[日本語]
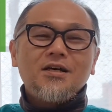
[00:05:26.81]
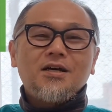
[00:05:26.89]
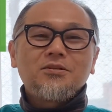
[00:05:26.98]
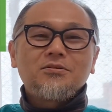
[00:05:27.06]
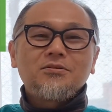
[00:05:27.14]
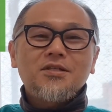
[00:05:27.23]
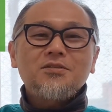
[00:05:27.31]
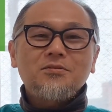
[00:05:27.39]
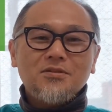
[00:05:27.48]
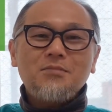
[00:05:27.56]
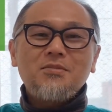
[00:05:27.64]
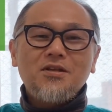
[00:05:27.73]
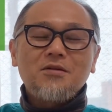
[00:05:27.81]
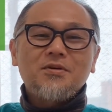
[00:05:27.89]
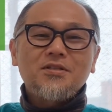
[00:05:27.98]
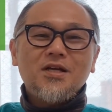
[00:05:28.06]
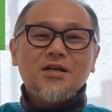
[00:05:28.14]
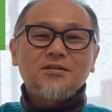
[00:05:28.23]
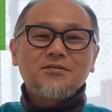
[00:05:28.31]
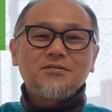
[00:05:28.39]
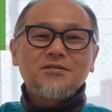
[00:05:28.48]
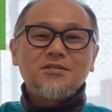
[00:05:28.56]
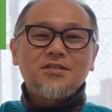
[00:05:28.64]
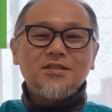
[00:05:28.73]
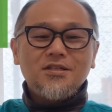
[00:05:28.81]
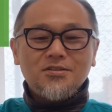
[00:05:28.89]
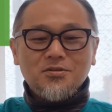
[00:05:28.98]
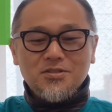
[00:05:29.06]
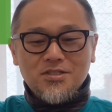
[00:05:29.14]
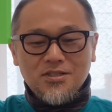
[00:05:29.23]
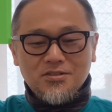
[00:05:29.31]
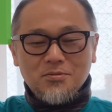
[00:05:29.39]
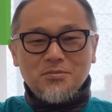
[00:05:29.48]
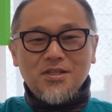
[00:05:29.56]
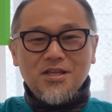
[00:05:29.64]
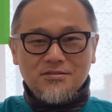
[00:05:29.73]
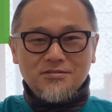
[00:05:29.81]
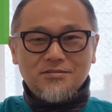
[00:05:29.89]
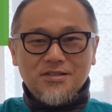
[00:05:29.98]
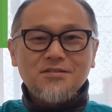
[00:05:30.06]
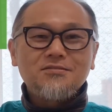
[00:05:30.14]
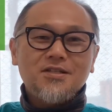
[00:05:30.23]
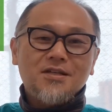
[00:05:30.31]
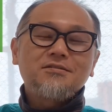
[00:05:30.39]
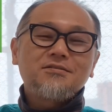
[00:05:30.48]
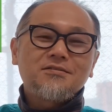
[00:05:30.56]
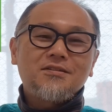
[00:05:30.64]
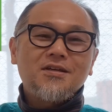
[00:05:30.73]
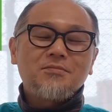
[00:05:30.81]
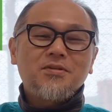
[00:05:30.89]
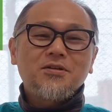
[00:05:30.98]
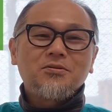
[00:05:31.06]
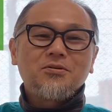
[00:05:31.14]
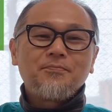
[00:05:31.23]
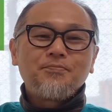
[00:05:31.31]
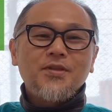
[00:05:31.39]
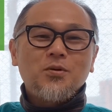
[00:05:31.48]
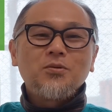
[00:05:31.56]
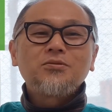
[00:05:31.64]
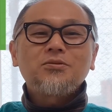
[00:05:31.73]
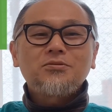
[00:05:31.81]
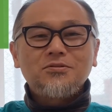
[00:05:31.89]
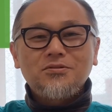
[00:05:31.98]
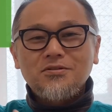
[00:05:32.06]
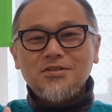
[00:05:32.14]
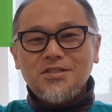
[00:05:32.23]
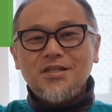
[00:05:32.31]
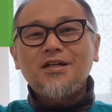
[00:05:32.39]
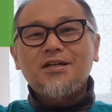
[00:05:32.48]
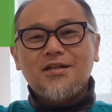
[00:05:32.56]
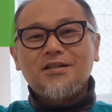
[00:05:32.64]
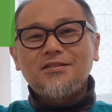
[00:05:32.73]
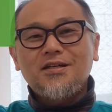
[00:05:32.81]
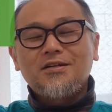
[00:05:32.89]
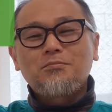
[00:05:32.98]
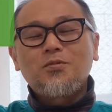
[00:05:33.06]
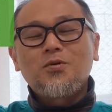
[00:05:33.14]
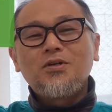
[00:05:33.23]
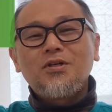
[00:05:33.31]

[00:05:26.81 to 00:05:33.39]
あのでそのためにはやっぱりあのじーっとじーっと見ているっていうんじゃなくてやっぱりこう音読をしながらだからもう